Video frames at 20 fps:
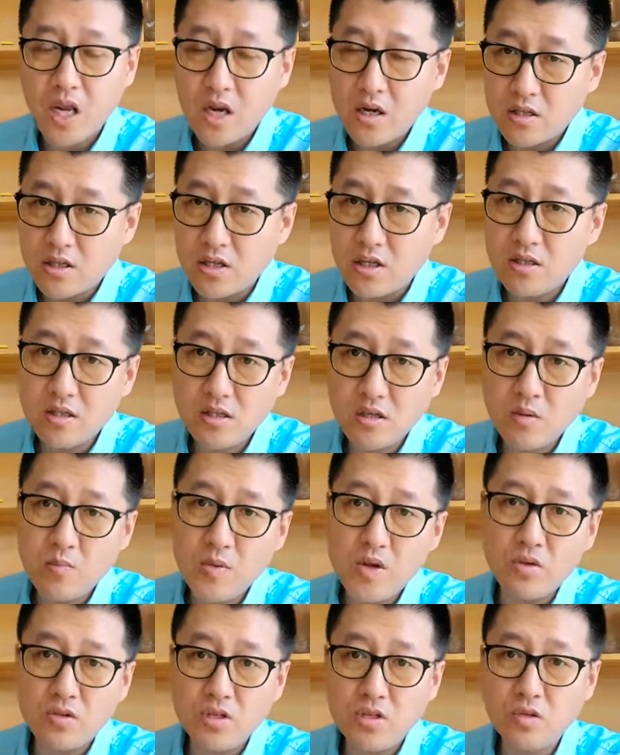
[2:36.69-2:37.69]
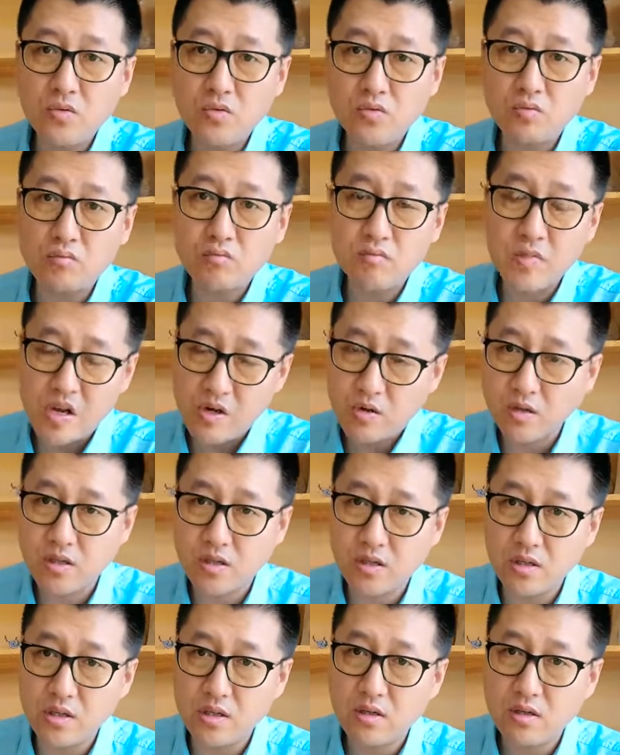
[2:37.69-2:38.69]
人生没有记录，没有
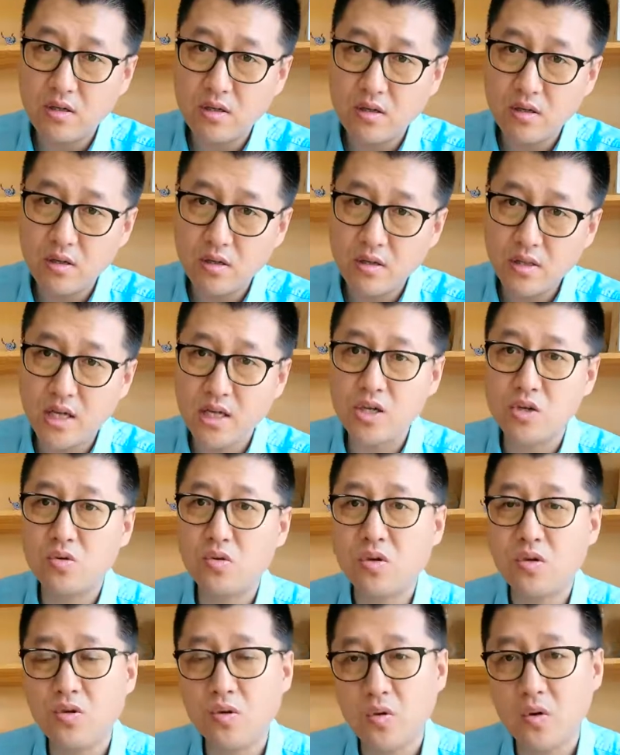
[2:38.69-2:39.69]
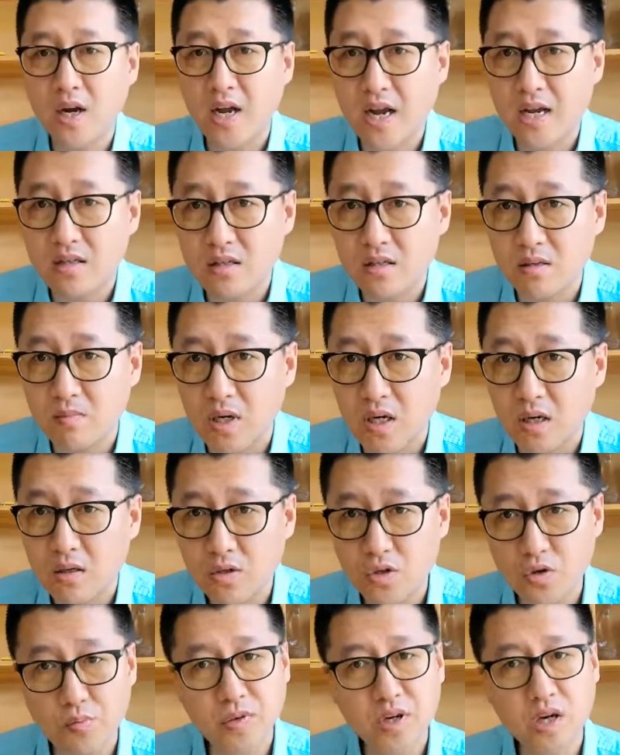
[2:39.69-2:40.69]
经历，那你说有过开始吗？
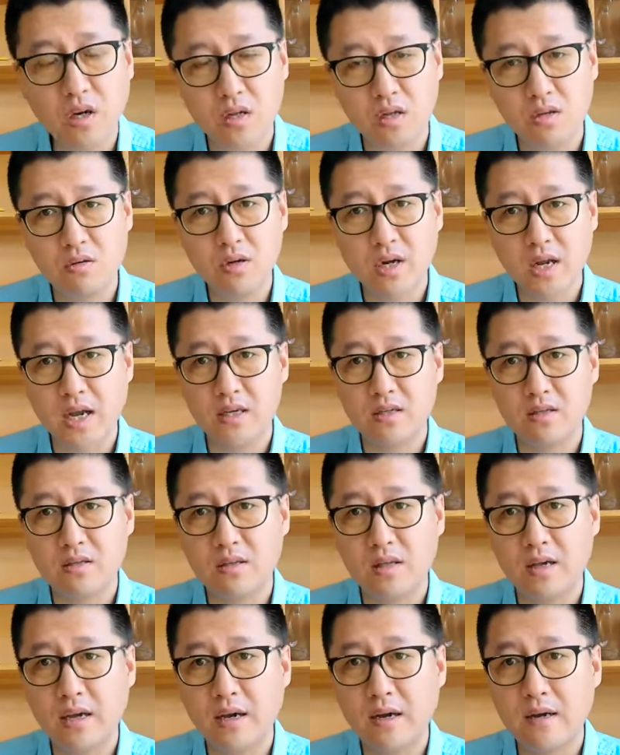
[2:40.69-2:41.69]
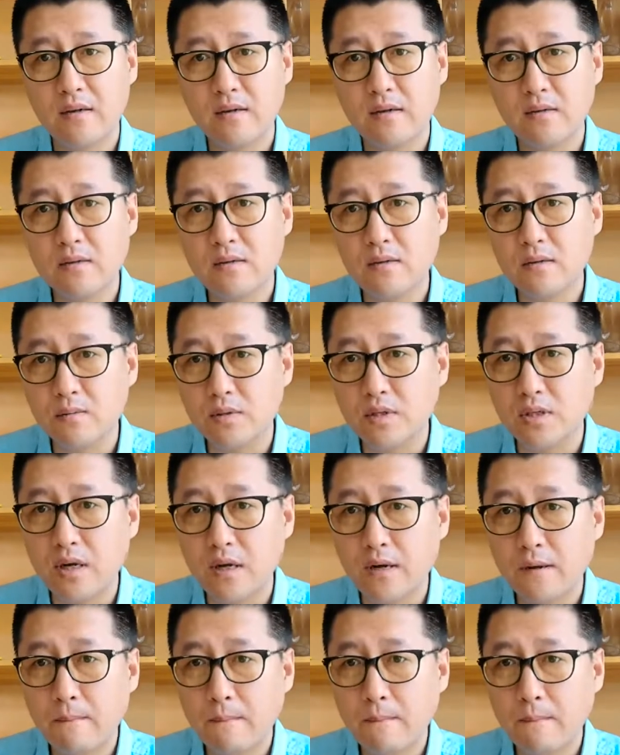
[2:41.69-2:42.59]
就不可能有开始的呀，是不是？